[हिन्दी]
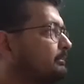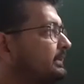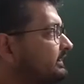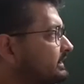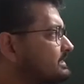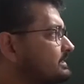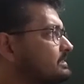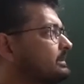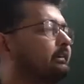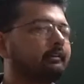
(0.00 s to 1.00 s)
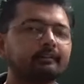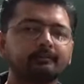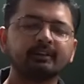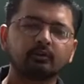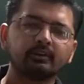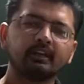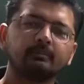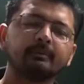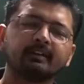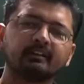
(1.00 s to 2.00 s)
मैट्रिसेज हेयर मेरे को यहाँ
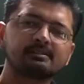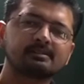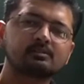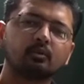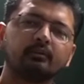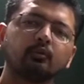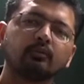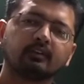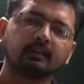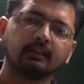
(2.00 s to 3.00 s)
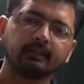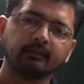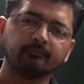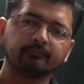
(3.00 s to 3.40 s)
पे मैट्रिसेज को इन्वॉल्व करना है